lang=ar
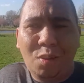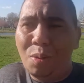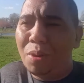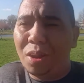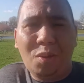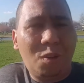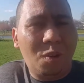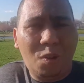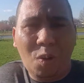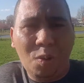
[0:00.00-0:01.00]
وما
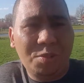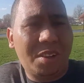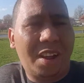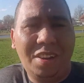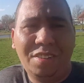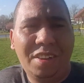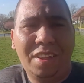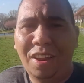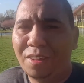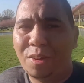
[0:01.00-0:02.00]
نقول لكم صراحه
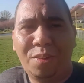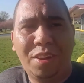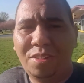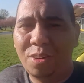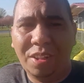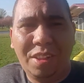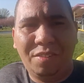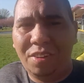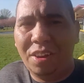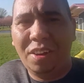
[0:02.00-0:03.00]
الجريده الالكترونيه شنو كدير فيها